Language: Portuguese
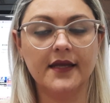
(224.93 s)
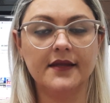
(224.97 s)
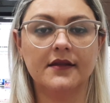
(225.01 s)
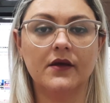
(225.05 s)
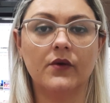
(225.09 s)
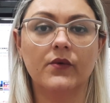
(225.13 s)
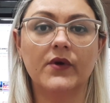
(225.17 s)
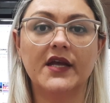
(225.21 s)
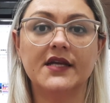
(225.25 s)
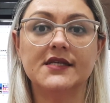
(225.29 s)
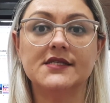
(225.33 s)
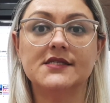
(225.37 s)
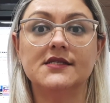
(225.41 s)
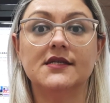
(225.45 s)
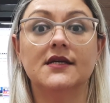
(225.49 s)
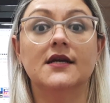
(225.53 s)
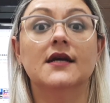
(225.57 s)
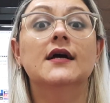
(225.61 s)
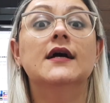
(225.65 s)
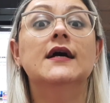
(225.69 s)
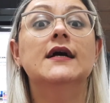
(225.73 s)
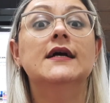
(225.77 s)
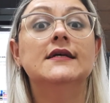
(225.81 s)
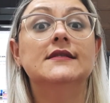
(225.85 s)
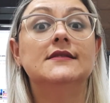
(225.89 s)
Então, quer
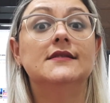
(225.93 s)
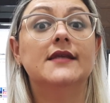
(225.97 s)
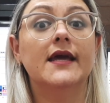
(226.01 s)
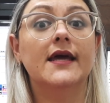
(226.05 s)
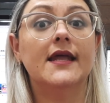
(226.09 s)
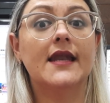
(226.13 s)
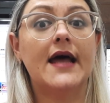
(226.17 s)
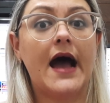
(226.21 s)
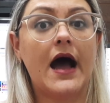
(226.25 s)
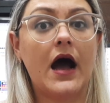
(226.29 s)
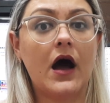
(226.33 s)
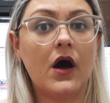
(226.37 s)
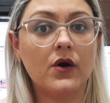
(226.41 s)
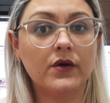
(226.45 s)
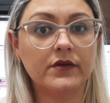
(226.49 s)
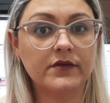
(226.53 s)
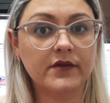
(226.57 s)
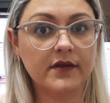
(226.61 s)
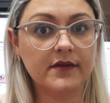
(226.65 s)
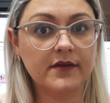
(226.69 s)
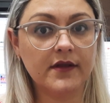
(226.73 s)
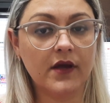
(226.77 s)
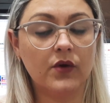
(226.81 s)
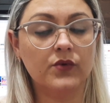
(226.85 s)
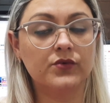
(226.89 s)
dizer, ter
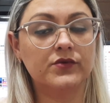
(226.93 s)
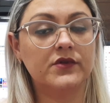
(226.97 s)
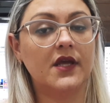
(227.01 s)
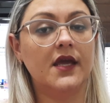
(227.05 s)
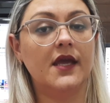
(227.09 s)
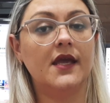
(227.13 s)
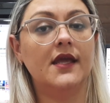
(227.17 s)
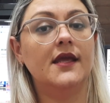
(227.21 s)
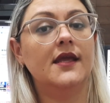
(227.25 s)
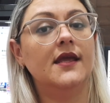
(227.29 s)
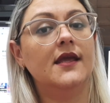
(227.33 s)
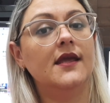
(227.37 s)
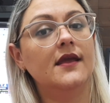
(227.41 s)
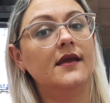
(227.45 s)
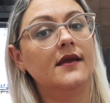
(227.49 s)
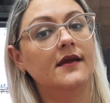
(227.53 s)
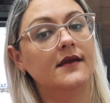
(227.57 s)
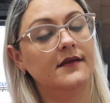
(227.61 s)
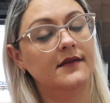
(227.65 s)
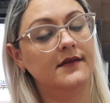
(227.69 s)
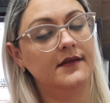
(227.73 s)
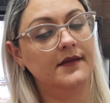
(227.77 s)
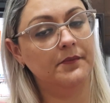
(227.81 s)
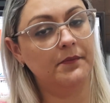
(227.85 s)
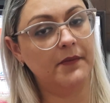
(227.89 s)
alta da
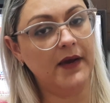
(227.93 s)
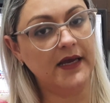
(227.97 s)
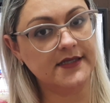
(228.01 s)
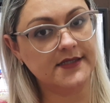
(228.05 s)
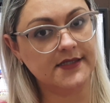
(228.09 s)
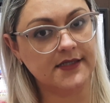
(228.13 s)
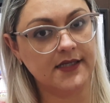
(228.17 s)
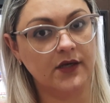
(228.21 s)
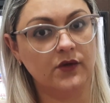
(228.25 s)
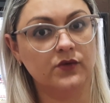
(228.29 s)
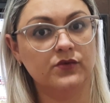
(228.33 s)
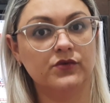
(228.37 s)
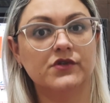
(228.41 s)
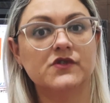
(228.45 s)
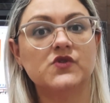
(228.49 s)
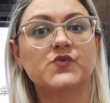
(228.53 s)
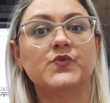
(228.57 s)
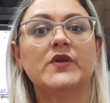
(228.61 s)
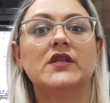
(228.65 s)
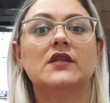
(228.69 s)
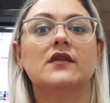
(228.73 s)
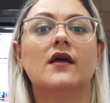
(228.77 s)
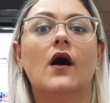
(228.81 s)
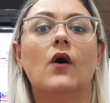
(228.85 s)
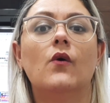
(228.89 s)
UTI mas não do
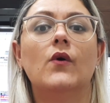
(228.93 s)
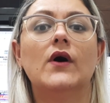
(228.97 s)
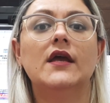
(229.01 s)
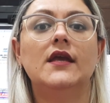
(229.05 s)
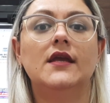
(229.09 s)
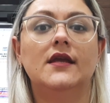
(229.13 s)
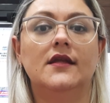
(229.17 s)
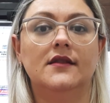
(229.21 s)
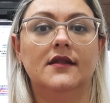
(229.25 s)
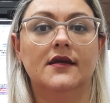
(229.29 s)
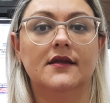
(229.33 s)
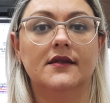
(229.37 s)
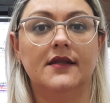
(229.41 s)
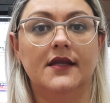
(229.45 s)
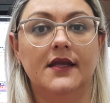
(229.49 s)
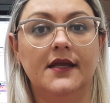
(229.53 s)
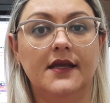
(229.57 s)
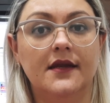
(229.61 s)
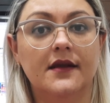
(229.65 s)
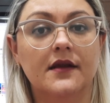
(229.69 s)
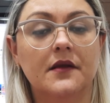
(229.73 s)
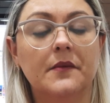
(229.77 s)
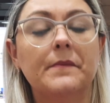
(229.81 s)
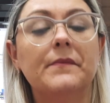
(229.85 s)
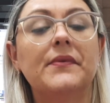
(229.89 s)
hospital ainda,
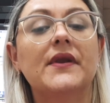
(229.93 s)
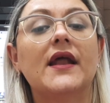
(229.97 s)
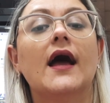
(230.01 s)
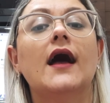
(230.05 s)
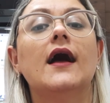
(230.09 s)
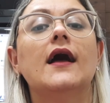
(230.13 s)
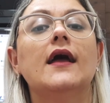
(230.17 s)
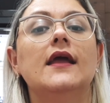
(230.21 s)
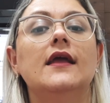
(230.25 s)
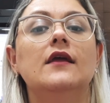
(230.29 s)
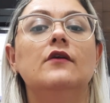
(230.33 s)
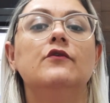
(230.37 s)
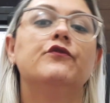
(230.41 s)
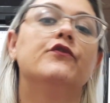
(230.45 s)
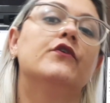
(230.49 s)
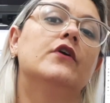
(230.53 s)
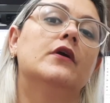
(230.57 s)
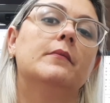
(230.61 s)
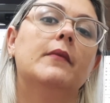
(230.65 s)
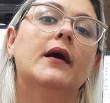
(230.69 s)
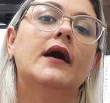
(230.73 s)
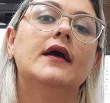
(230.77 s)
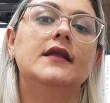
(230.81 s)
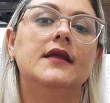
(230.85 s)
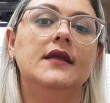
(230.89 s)
ir para
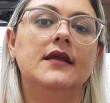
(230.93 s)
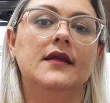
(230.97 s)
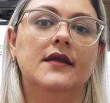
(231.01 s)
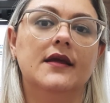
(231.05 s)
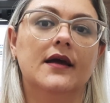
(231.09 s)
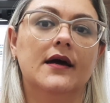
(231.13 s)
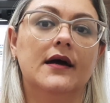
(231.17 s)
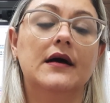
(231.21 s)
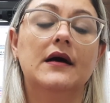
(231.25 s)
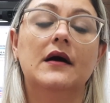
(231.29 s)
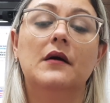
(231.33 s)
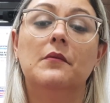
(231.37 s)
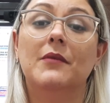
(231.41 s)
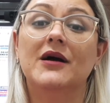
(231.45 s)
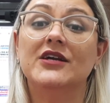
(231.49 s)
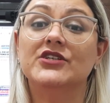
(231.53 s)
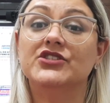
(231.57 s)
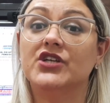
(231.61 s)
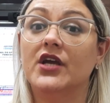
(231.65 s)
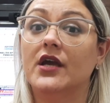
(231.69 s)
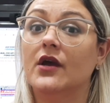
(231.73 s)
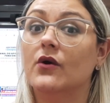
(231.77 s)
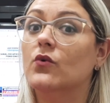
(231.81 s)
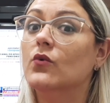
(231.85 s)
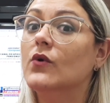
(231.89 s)
enfermaria, mas
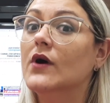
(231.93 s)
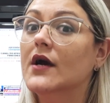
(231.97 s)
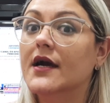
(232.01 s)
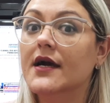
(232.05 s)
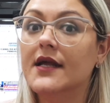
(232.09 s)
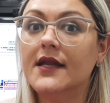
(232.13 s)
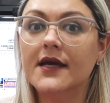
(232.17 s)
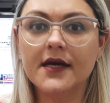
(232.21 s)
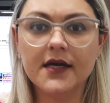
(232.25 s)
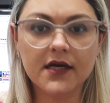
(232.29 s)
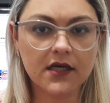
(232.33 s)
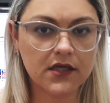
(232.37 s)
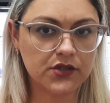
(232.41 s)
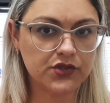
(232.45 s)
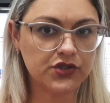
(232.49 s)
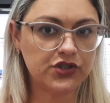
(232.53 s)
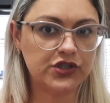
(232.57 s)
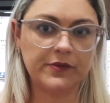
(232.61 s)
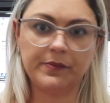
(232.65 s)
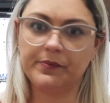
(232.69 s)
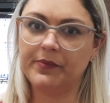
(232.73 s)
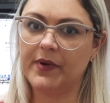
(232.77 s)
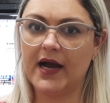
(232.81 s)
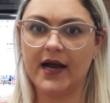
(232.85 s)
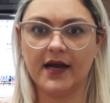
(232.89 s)
já é um
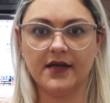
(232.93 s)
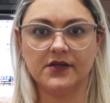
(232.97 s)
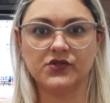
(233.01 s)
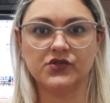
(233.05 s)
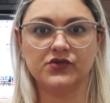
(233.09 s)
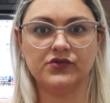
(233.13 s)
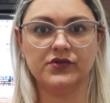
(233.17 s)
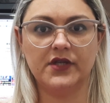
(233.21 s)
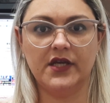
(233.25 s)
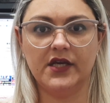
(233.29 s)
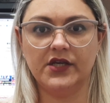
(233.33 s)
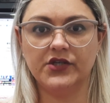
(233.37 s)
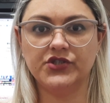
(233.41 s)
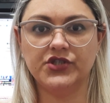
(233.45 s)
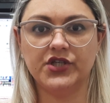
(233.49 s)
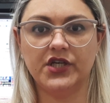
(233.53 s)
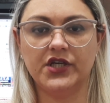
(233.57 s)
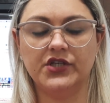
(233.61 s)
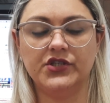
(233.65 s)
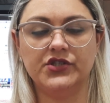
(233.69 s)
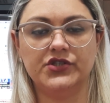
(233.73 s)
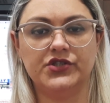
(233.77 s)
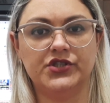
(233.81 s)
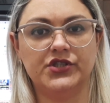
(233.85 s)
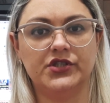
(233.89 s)
grande passo, né,
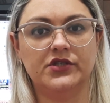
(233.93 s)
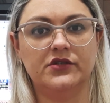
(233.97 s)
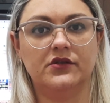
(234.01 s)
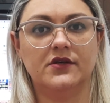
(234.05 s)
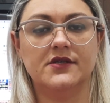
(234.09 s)
gente?